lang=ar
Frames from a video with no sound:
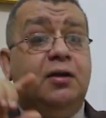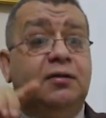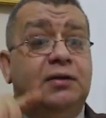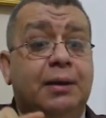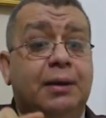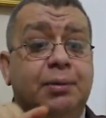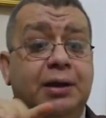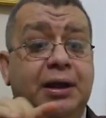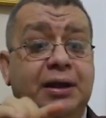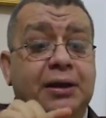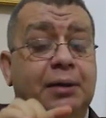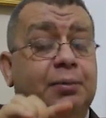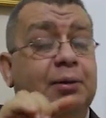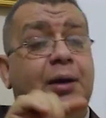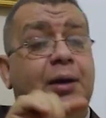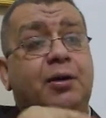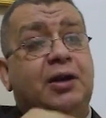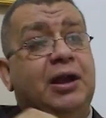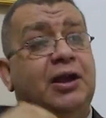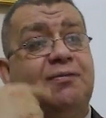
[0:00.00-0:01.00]
ده ده
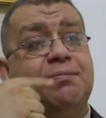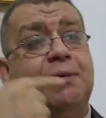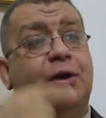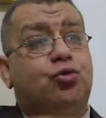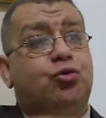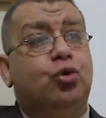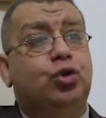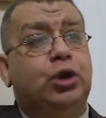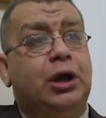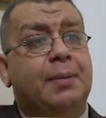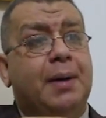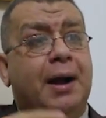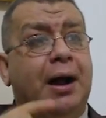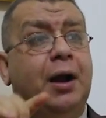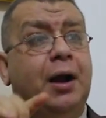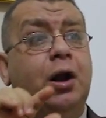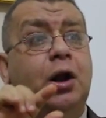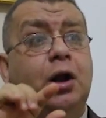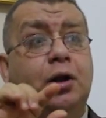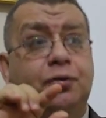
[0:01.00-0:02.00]
بيسمع صوت ايه
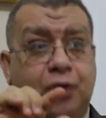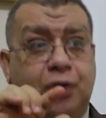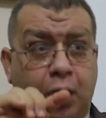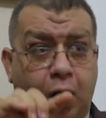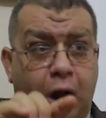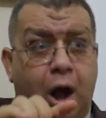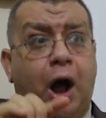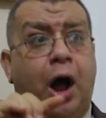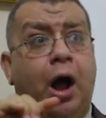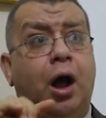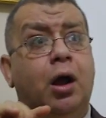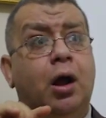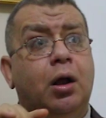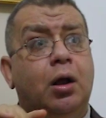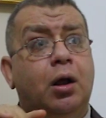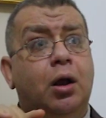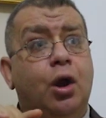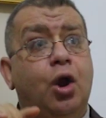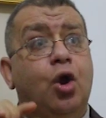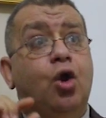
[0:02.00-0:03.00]
بقى
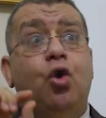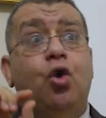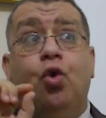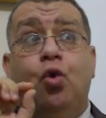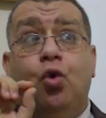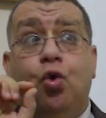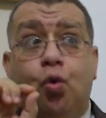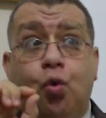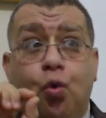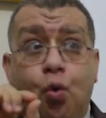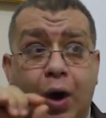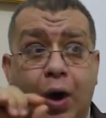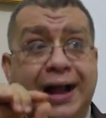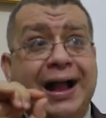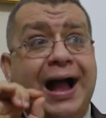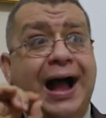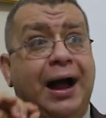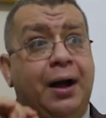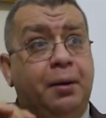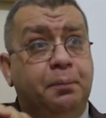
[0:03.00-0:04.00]
طرقعه
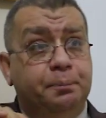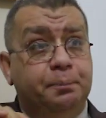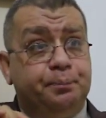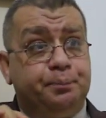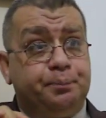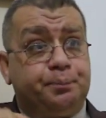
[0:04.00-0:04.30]
وجع